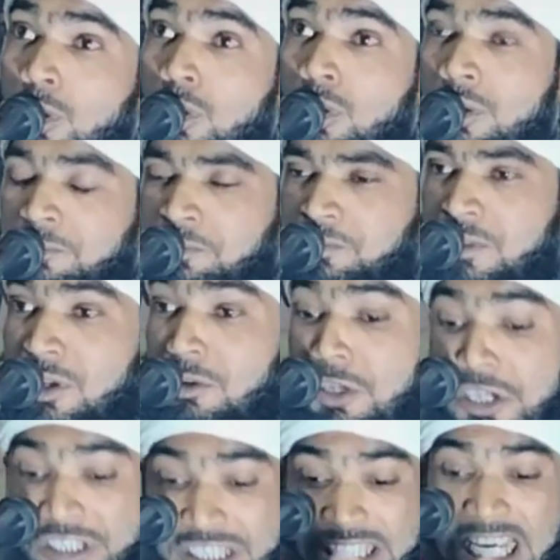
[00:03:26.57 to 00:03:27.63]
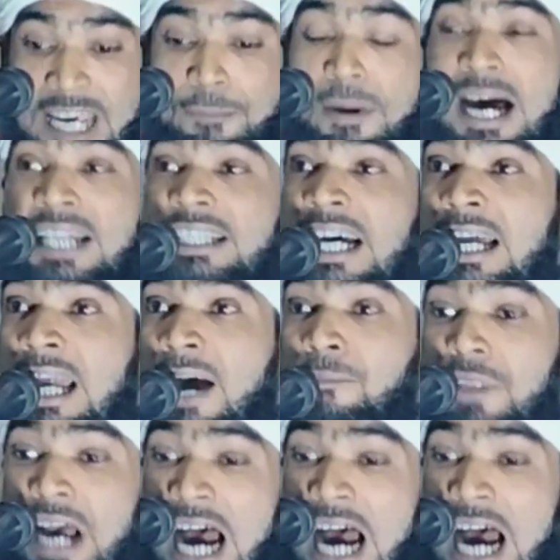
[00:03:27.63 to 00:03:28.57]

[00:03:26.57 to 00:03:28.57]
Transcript: বলুন যে বা যারা